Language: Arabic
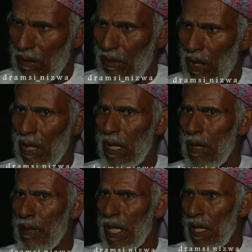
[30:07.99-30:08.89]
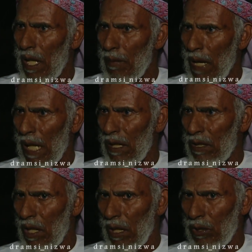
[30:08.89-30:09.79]
كل قبيلة معنا
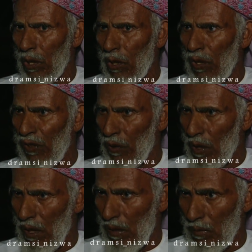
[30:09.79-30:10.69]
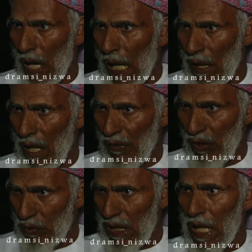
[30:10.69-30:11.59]
تروح في محلها في
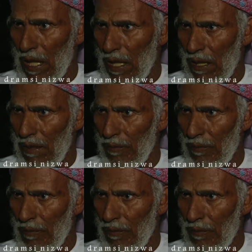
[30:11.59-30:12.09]
وطنها